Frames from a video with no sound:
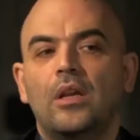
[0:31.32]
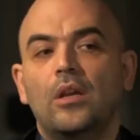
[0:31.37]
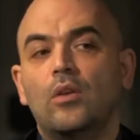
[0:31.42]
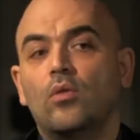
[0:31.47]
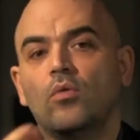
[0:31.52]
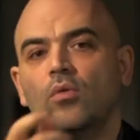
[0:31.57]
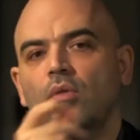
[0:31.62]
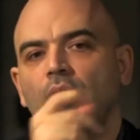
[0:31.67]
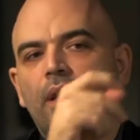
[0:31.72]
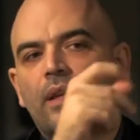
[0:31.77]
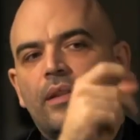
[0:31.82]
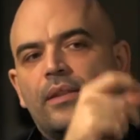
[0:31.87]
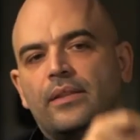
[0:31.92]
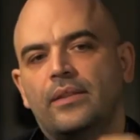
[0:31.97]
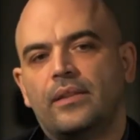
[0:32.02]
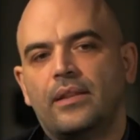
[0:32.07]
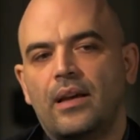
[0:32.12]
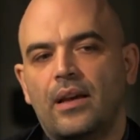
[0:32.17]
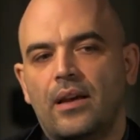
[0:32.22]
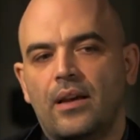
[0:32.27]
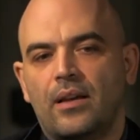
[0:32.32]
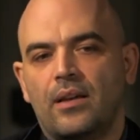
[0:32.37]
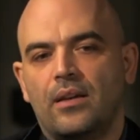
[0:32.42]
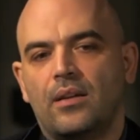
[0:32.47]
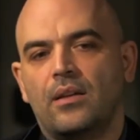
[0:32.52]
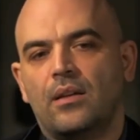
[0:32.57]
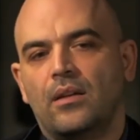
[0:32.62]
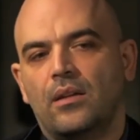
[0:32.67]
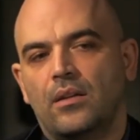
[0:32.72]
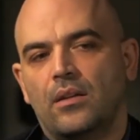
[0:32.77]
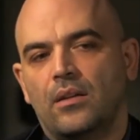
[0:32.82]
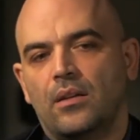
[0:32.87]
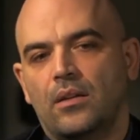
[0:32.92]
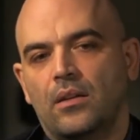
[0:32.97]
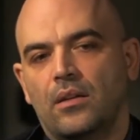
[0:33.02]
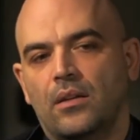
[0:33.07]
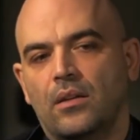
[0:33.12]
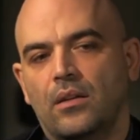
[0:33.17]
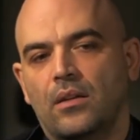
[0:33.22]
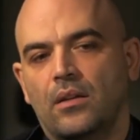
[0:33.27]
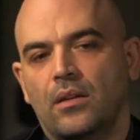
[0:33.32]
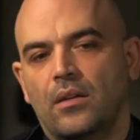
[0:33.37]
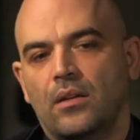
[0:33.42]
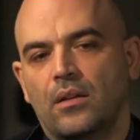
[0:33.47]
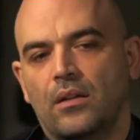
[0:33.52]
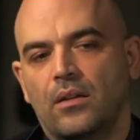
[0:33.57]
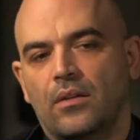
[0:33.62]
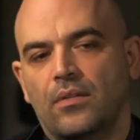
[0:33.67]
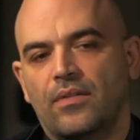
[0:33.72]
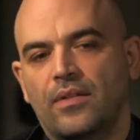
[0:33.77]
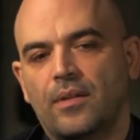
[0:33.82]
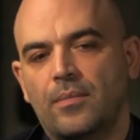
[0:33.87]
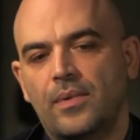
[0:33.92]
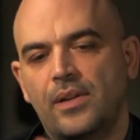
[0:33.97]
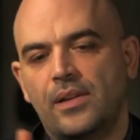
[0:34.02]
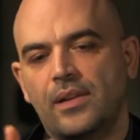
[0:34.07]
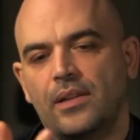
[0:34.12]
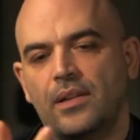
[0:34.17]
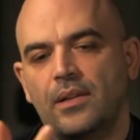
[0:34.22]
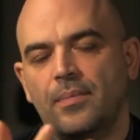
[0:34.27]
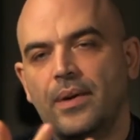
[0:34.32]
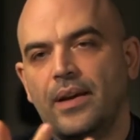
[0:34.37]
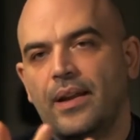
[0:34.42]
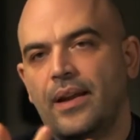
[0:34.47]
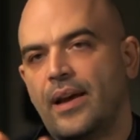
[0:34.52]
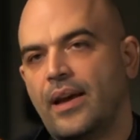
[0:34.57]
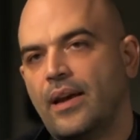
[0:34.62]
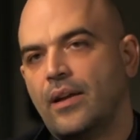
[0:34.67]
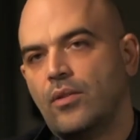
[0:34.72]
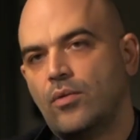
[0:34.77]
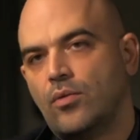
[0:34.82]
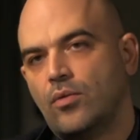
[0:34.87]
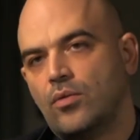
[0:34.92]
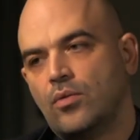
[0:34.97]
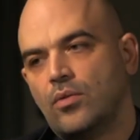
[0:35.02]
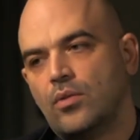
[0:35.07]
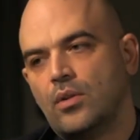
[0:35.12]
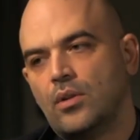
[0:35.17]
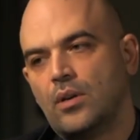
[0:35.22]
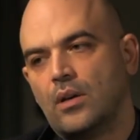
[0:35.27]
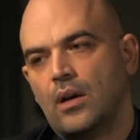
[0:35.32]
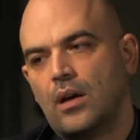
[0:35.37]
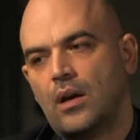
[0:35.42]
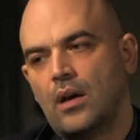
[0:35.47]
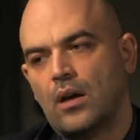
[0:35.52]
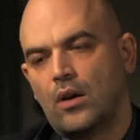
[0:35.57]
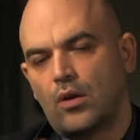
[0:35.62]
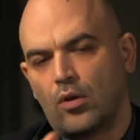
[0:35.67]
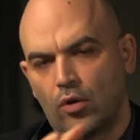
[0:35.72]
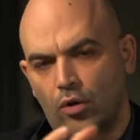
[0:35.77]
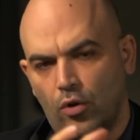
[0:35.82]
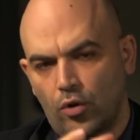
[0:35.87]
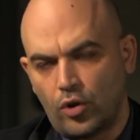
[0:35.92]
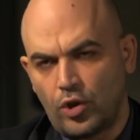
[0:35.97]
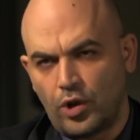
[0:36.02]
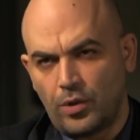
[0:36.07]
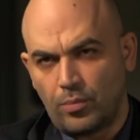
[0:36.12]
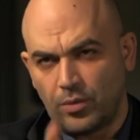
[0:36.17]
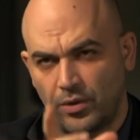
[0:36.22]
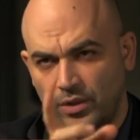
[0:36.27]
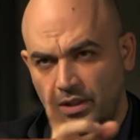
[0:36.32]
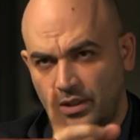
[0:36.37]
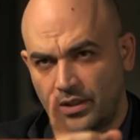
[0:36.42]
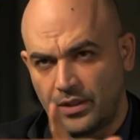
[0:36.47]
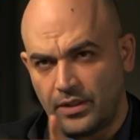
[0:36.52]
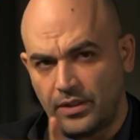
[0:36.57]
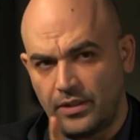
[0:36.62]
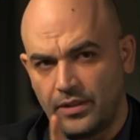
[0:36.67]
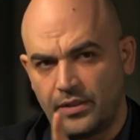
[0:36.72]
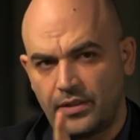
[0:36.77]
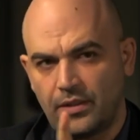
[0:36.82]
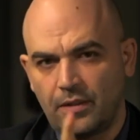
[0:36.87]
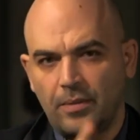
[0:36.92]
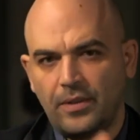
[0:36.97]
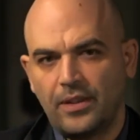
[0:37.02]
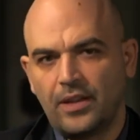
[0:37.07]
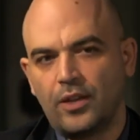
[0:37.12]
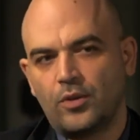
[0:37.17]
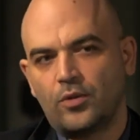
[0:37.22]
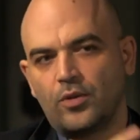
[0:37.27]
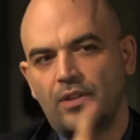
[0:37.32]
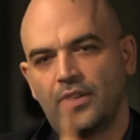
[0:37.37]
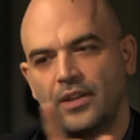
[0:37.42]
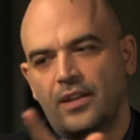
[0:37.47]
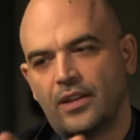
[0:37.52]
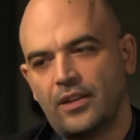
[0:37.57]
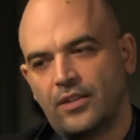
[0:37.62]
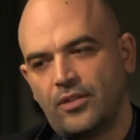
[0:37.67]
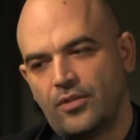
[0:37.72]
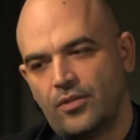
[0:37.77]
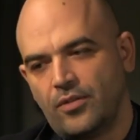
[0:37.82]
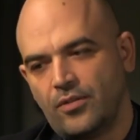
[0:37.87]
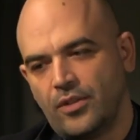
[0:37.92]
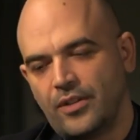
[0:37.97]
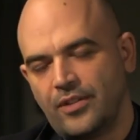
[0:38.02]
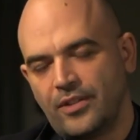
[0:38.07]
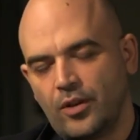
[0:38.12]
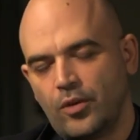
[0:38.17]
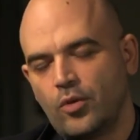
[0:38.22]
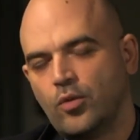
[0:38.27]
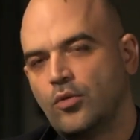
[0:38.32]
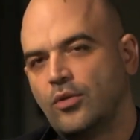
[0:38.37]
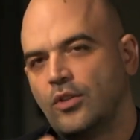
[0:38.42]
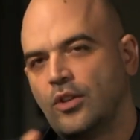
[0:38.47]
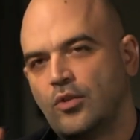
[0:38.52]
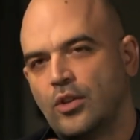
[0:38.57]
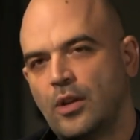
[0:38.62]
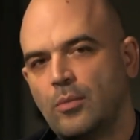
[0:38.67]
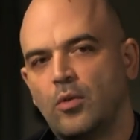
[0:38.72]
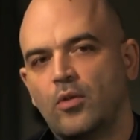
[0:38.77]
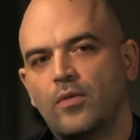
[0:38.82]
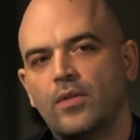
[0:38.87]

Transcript: In Nuvoletta, eh, famiglia di Marano, ancora oggi potentissimo nella sua declinazione seconda, cioè